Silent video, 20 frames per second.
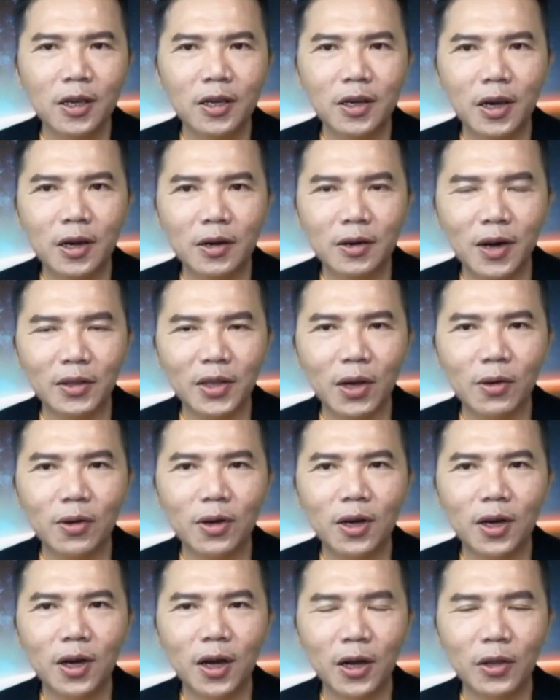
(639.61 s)
也让
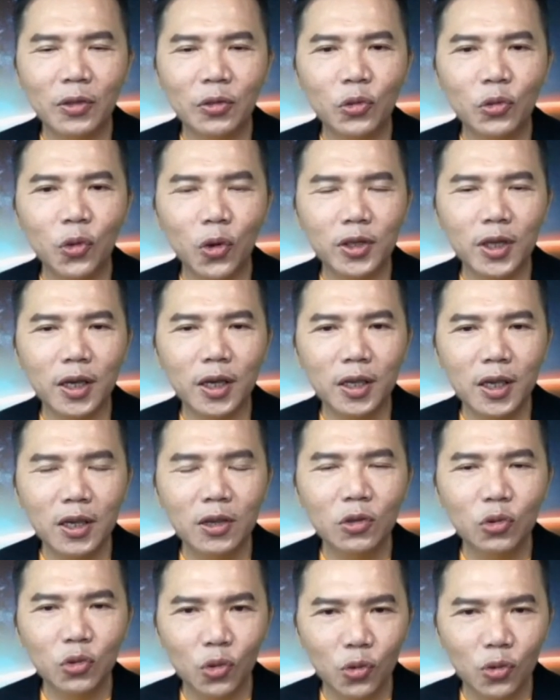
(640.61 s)
到很多的
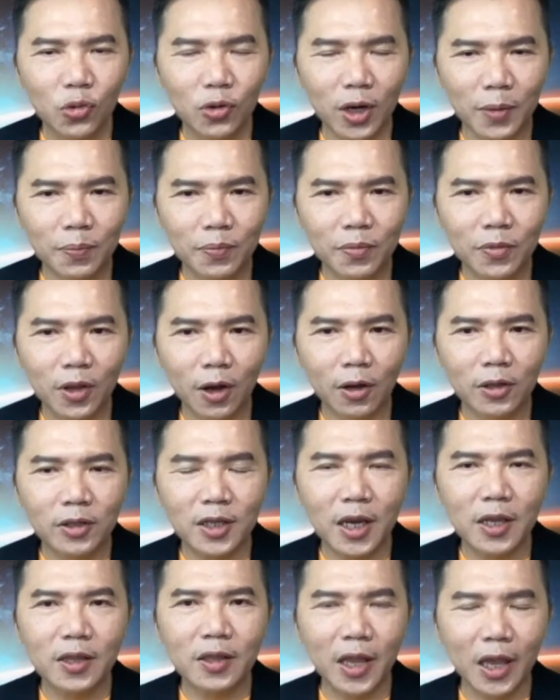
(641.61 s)
印度人啊，
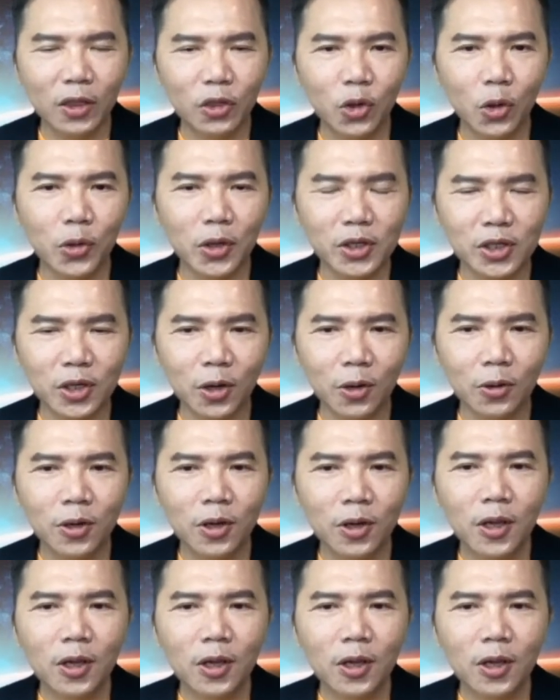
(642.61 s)
在年头的时候，